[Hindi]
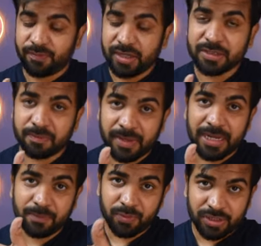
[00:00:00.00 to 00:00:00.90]
वर्थ
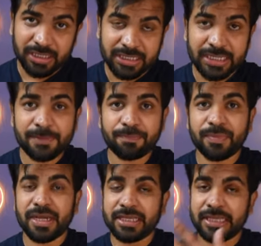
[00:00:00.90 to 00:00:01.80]
बाइंग प्रोडक्ट है
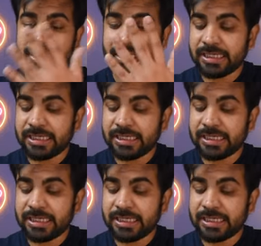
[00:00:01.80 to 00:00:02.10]
बाकी